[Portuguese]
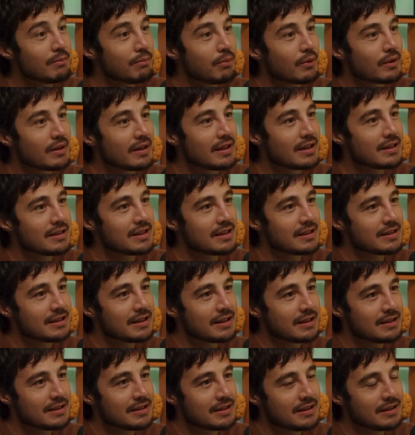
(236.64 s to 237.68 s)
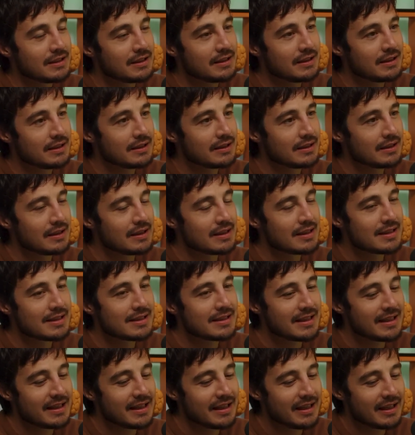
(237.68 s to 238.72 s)
importante a gente
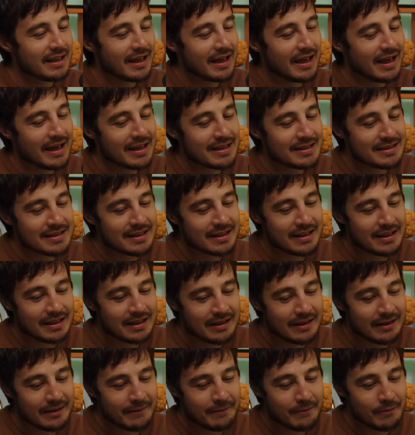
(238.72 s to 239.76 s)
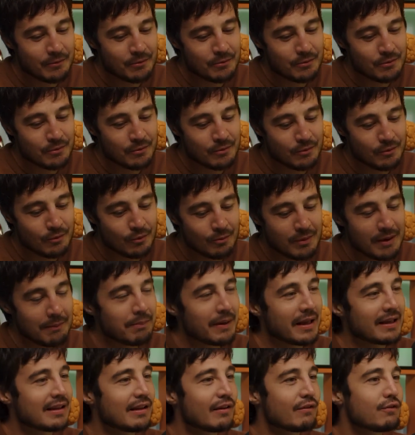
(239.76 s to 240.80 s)
ser essa um, uma
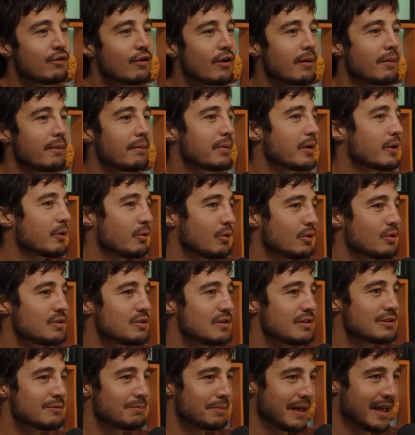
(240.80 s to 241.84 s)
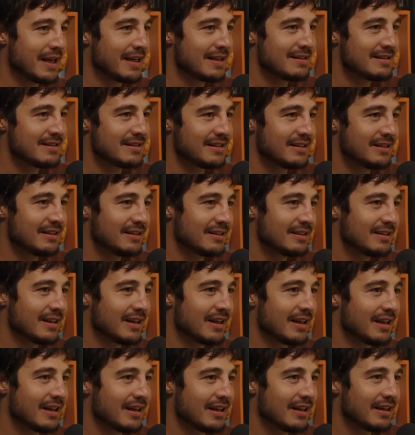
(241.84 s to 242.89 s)
plataforma para que o outro se expresse eh,
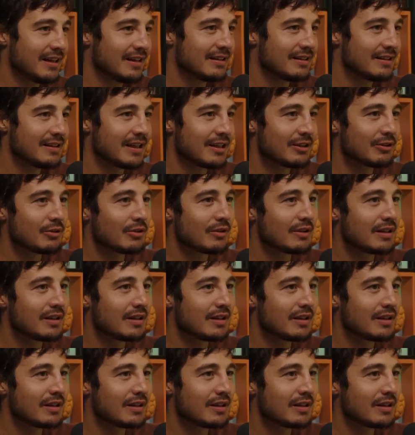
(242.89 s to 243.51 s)
é, é. dentro